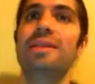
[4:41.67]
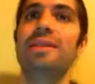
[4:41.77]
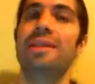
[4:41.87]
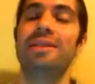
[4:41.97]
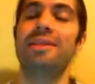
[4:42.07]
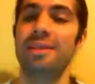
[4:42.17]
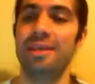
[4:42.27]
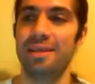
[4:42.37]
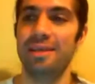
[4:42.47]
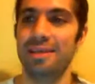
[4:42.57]
las
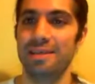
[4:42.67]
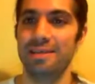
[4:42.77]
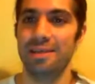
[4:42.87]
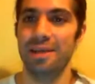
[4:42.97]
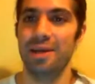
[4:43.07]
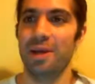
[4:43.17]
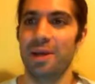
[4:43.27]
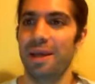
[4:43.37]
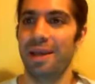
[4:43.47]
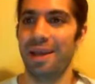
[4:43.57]
distintas
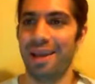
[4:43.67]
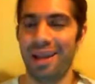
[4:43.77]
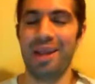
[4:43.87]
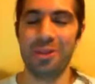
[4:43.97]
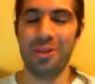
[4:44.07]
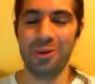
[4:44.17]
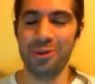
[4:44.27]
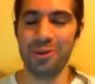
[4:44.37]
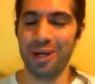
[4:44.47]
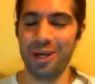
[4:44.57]
eh, gestos, no gestos,